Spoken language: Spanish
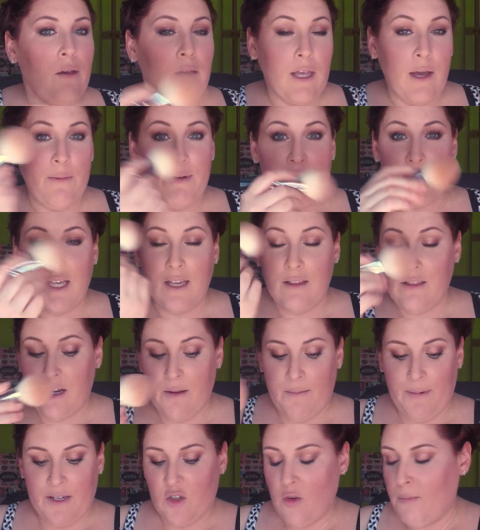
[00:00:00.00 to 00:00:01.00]
ya veis que
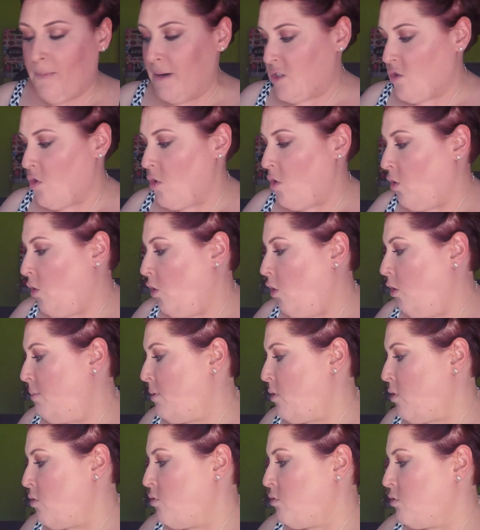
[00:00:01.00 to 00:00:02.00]
entre paso y paso no cojo
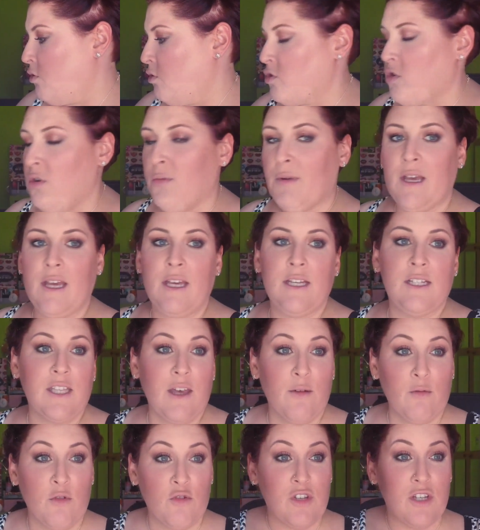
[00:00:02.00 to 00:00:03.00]
producto sobre
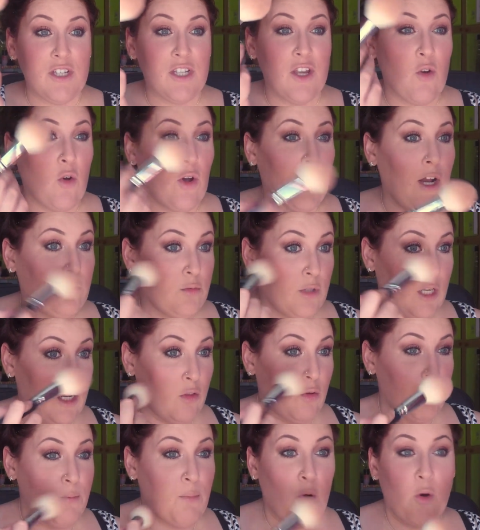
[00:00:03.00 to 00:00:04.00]
esta brocha, sino que la
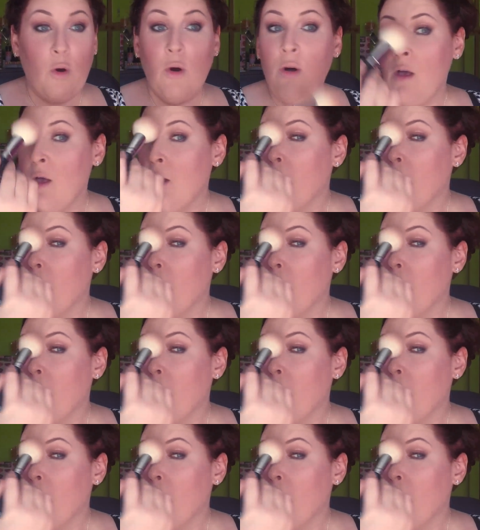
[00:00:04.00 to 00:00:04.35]
utilizo un poco